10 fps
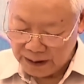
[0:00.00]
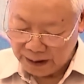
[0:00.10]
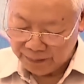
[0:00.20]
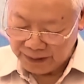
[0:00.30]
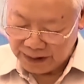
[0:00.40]

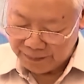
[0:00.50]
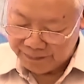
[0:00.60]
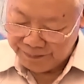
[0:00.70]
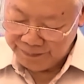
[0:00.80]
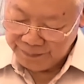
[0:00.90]
lập nghiệp
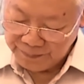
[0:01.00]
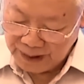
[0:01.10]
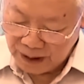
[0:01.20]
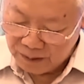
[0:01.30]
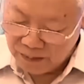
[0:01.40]

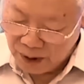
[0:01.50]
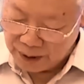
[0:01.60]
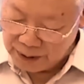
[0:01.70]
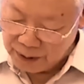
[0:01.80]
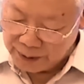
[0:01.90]
tạo mọi
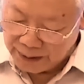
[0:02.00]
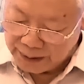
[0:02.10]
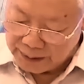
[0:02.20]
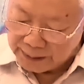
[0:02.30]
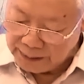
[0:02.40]
điều
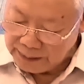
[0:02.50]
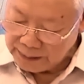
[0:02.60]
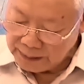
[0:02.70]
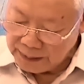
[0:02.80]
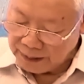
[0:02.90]
kiện
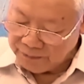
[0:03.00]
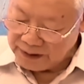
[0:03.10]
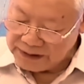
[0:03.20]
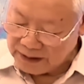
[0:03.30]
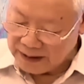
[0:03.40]
để
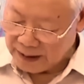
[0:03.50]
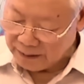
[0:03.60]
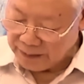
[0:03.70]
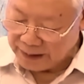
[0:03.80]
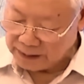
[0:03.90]
phát triển
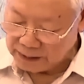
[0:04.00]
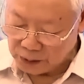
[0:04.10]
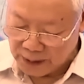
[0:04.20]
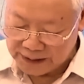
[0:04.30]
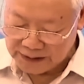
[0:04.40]
lành mạnh
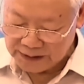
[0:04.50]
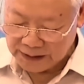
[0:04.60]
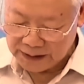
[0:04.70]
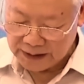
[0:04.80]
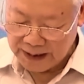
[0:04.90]
toàn
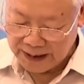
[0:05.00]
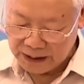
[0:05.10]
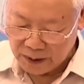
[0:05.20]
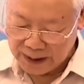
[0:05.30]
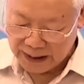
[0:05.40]
diện
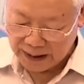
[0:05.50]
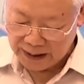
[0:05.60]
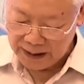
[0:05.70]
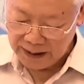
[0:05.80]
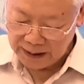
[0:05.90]
hài hòa
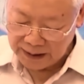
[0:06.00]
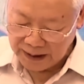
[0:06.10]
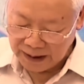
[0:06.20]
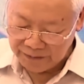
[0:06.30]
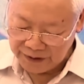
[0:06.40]

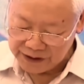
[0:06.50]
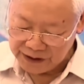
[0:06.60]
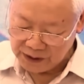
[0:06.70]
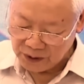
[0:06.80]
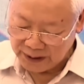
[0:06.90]
cả về
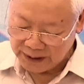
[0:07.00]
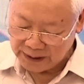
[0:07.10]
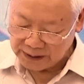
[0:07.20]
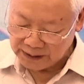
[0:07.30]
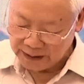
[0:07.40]
trí tuệ
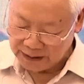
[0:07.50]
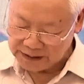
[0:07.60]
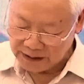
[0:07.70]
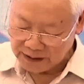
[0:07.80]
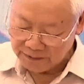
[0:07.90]
thể
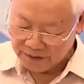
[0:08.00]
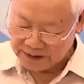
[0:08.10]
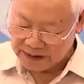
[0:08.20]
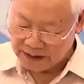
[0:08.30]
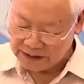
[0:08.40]
chất
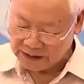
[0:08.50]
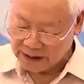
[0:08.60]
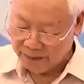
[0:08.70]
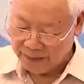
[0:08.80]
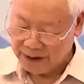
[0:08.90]
và giá trị
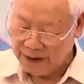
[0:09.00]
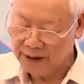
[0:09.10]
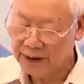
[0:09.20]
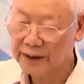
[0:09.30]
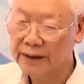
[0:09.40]
thẩm
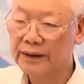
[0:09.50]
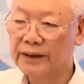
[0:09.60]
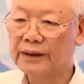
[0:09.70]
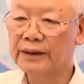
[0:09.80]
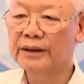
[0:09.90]
mỹ
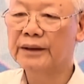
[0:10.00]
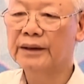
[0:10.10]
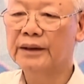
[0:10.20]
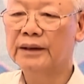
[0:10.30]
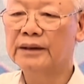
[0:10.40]

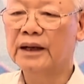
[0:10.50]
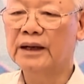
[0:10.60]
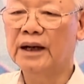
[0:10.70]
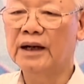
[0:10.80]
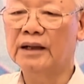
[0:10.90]

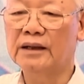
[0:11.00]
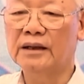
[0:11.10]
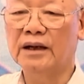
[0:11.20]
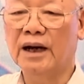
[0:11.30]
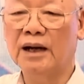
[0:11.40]
thanh niên là
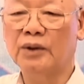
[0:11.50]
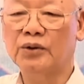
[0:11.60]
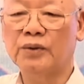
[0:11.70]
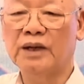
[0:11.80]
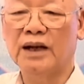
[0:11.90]
tương lai của
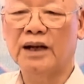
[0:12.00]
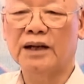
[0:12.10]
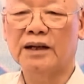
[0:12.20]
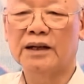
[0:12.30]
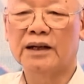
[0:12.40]
chúng
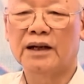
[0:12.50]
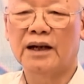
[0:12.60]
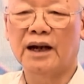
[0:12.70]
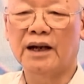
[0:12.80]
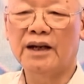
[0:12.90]
ta
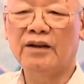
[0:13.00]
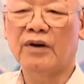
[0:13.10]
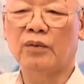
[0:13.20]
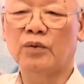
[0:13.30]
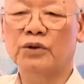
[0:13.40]
là hy
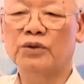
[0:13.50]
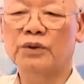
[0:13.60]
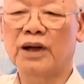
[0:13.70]
vọng của chúng